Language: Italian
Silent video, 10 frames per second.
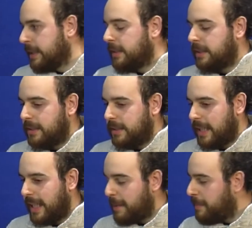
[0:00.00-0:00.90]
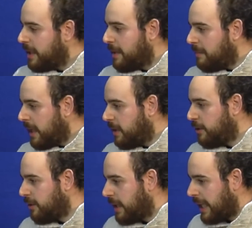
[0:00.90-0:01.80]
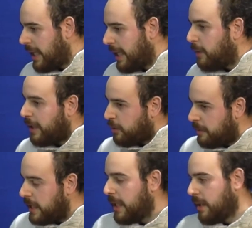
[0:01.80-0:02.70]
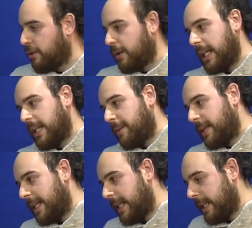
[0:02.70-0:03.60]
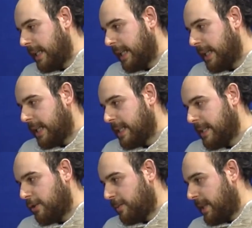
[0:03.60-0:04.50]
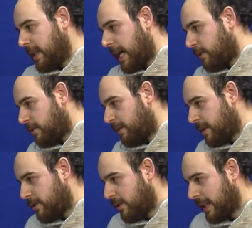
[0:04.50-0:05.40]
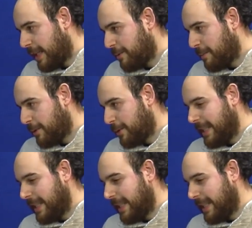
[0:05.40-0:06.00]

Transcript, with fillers: eh, Aggrappati a me, tocca, è una commedia che tocca la tematica della sindrome di Down, per sdoganare un po'